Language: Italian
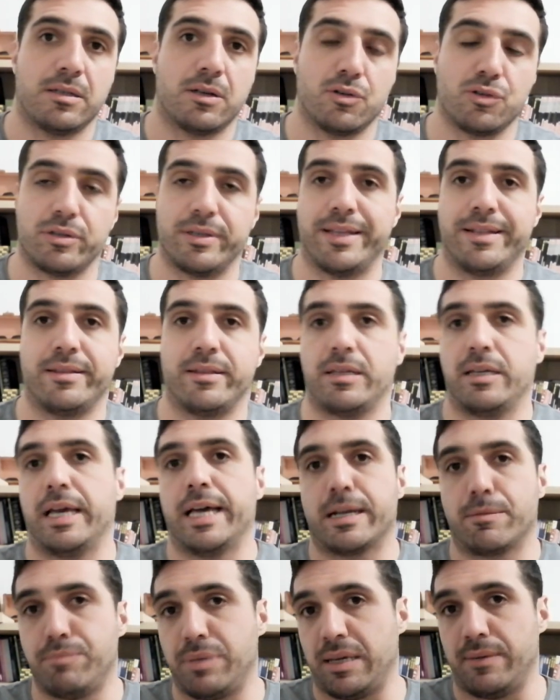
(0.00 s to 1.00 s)
cosiddetti
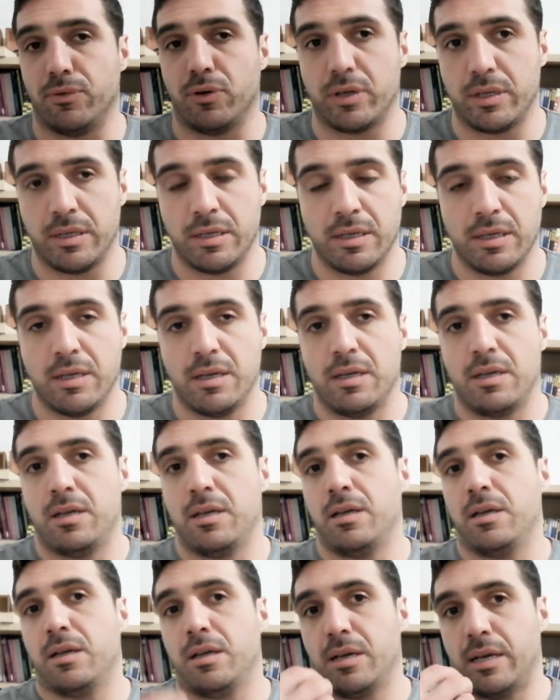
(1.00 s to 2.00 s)
erbivori,
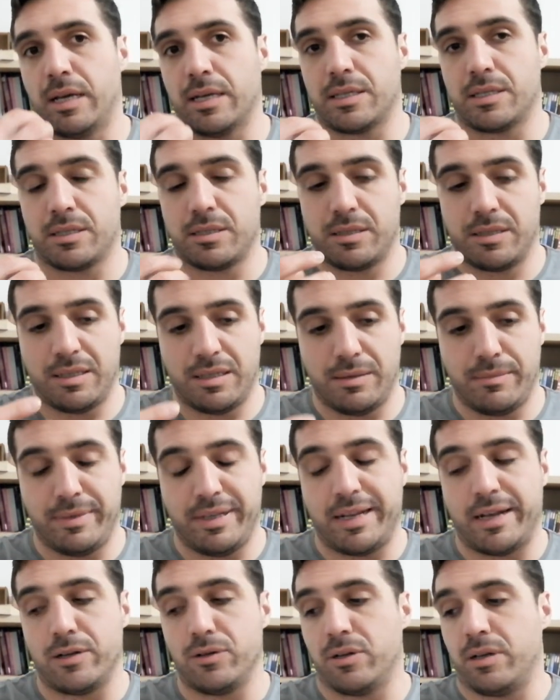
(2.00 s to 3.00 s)

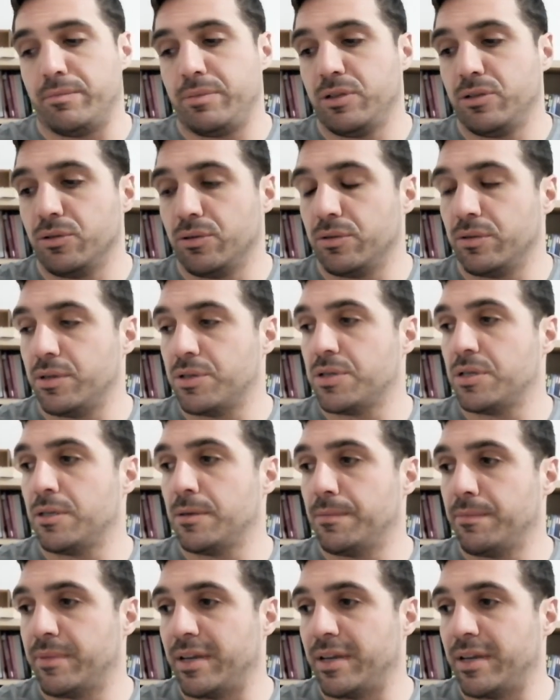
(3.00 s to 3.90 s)
assimilano la B12,